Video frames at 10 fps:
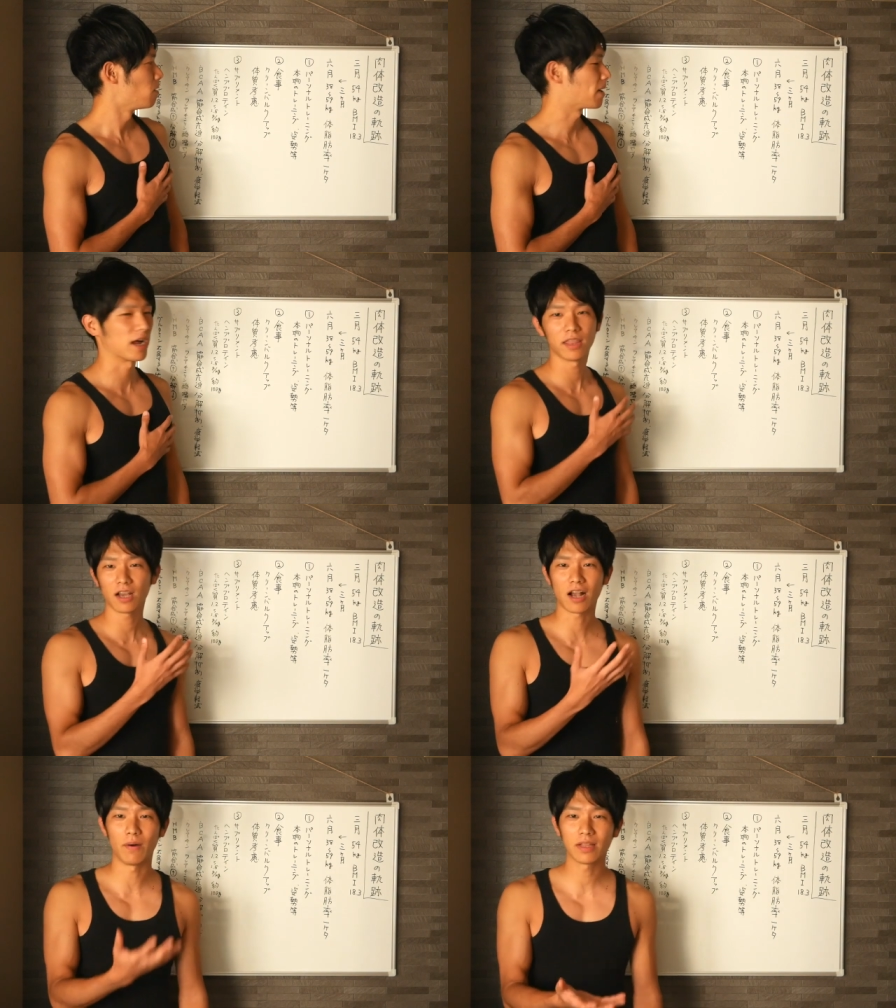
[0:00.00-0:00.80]
まあ、体
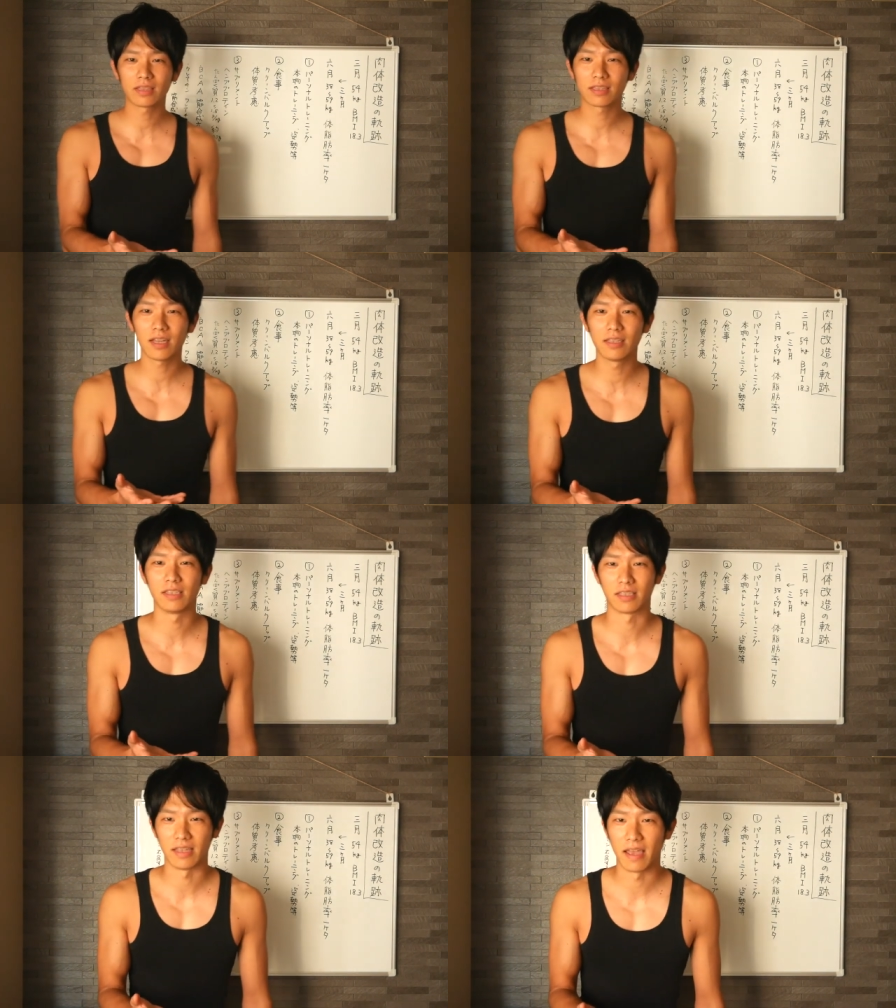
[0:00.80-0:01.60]
が変わったん
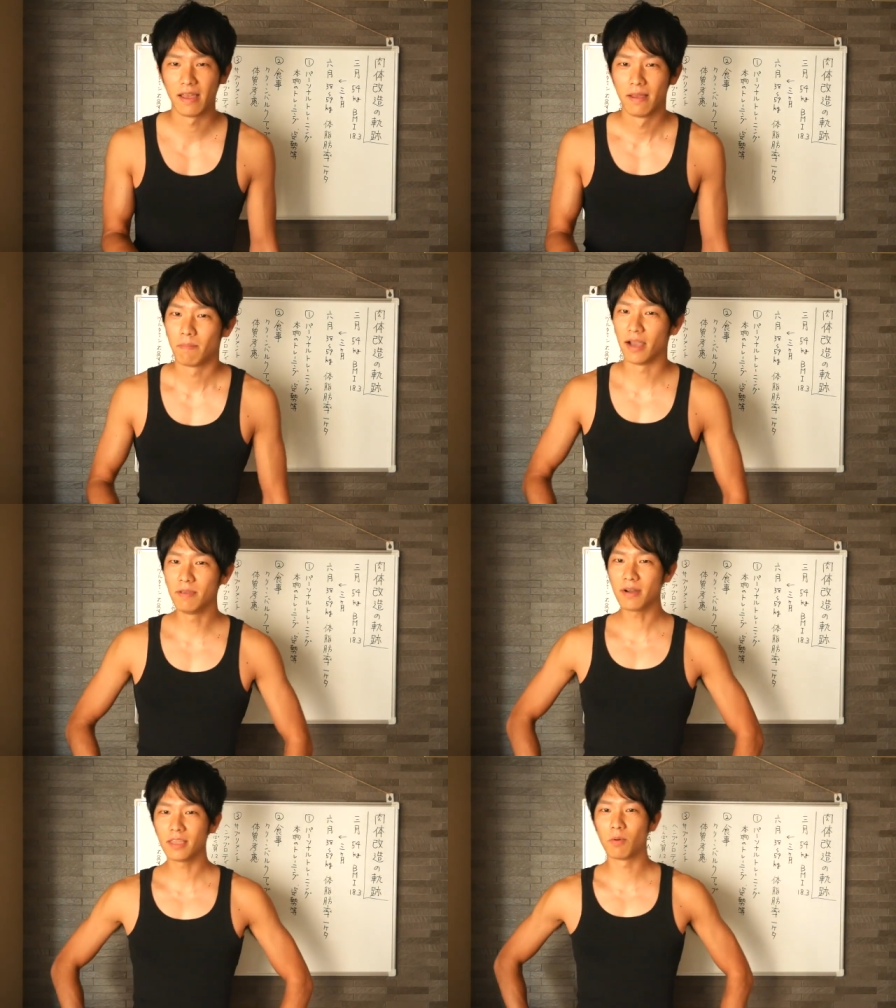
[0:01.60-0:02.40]
ですね、まあ、
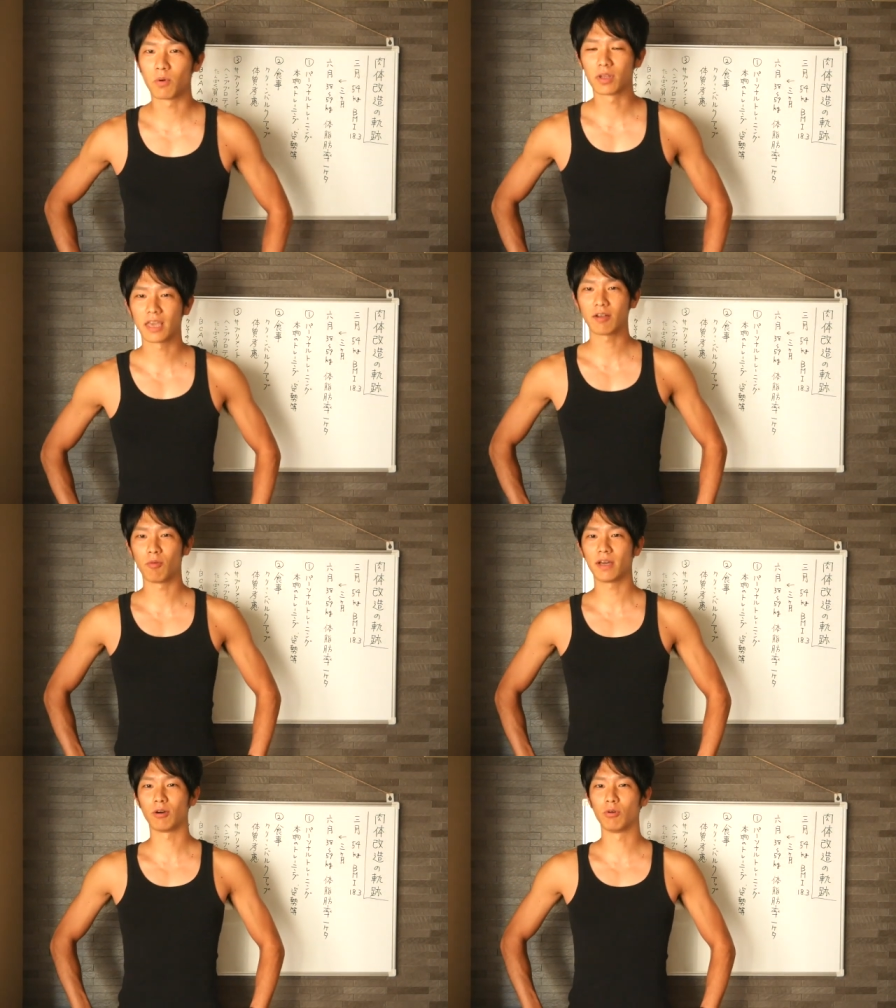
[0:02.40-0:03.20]
今でもこれ結
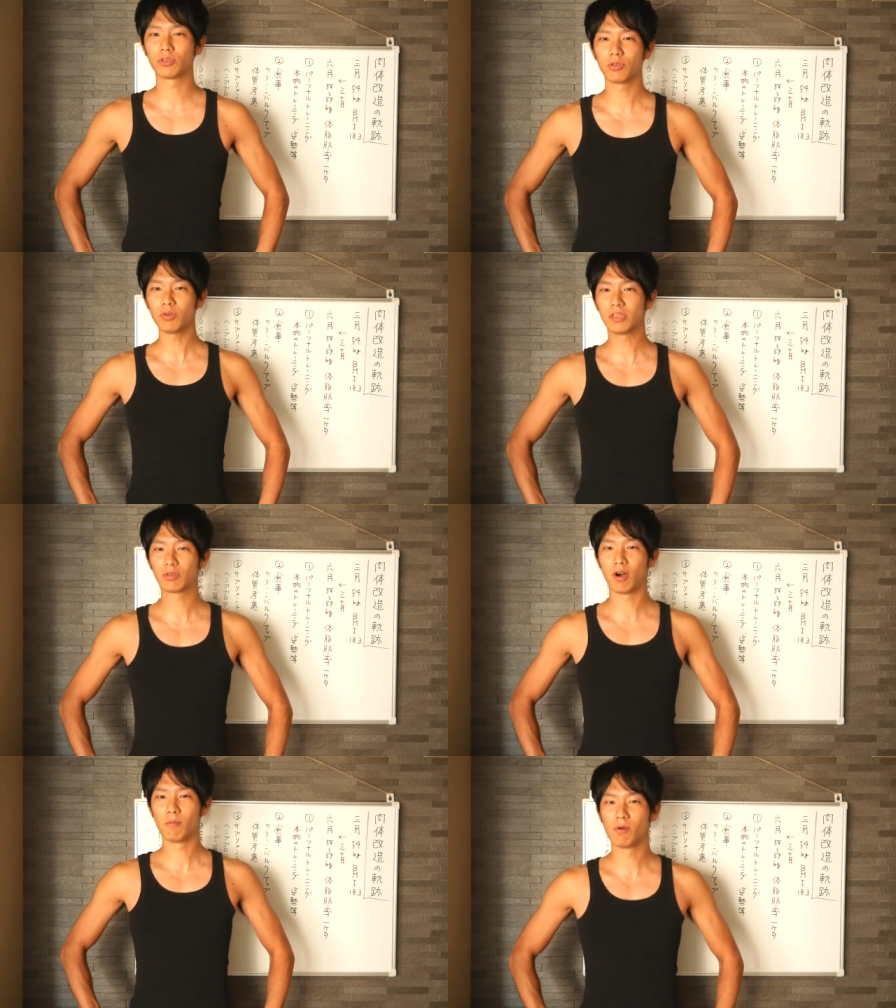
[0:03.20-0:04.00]
構まだ細い
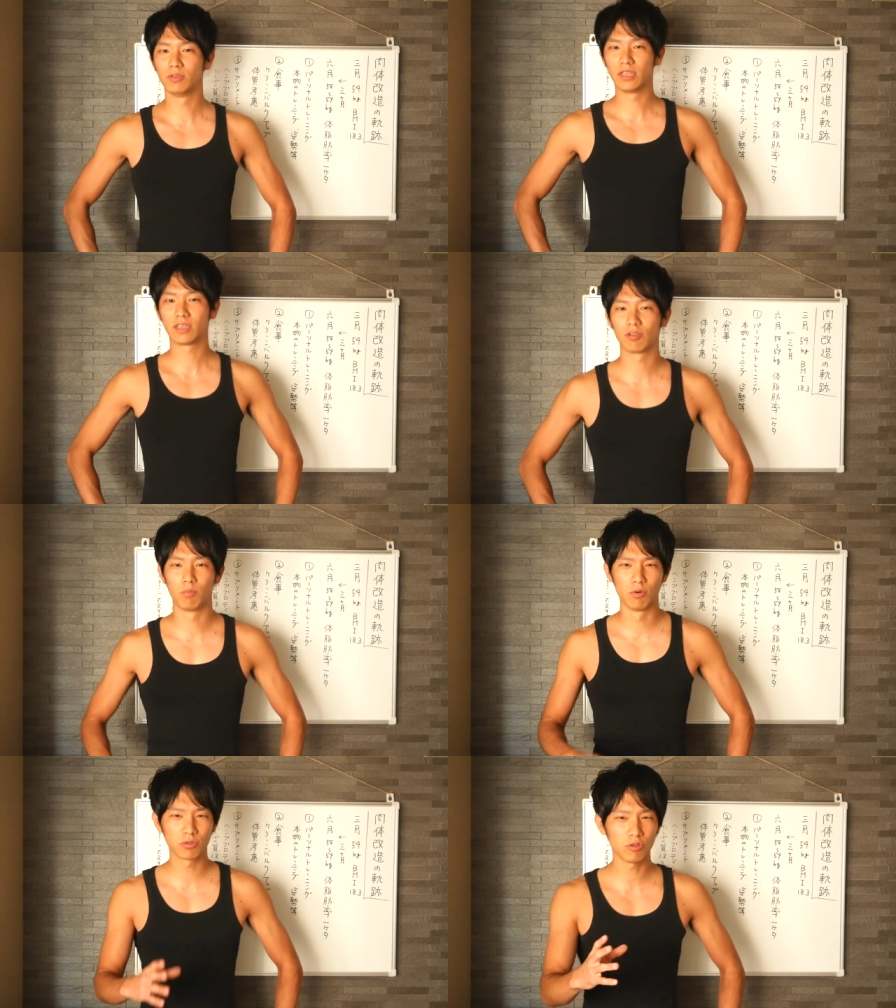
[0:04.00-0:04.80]
とは思うんですけど
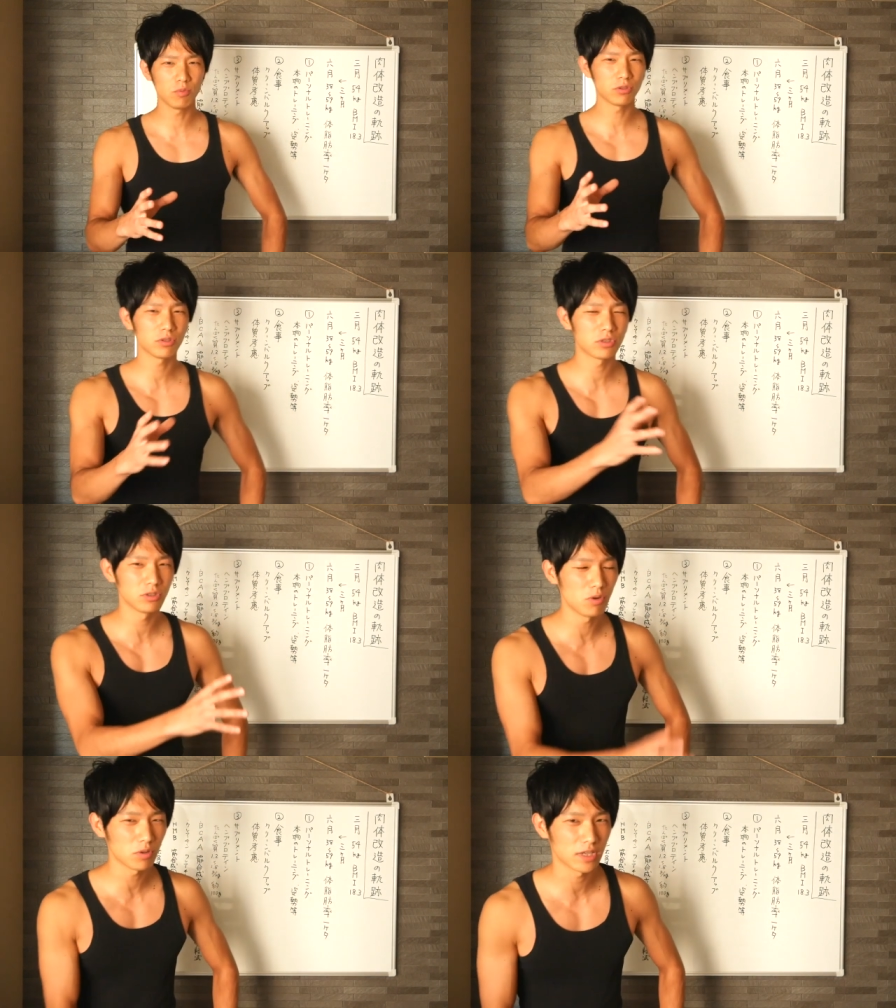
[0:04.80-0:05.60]
もともと
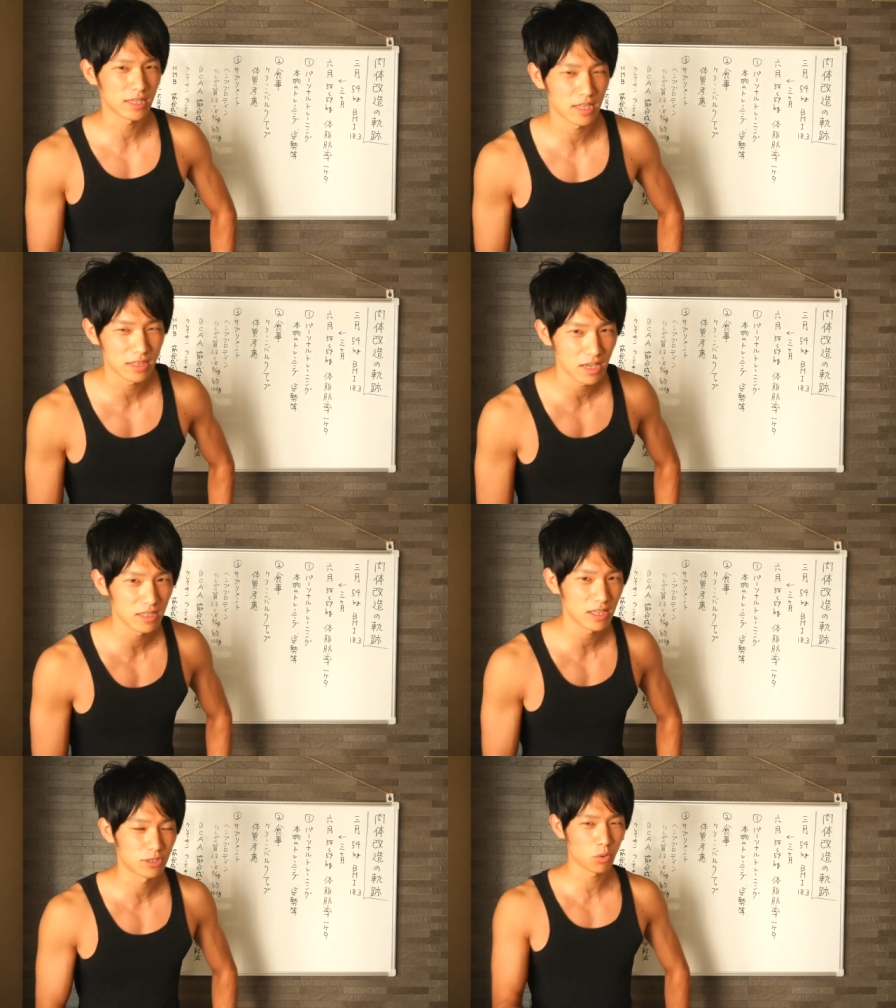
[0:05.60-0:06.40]
すごく痩せ
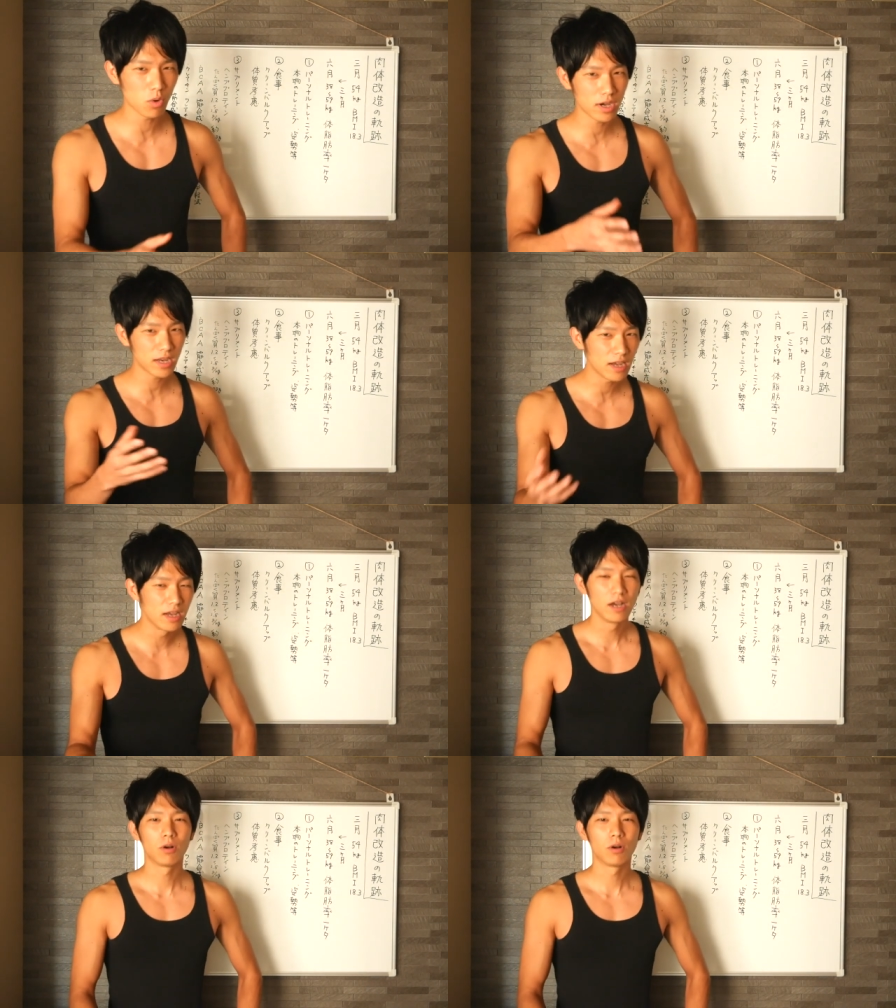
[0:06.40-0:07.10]
ていてそこから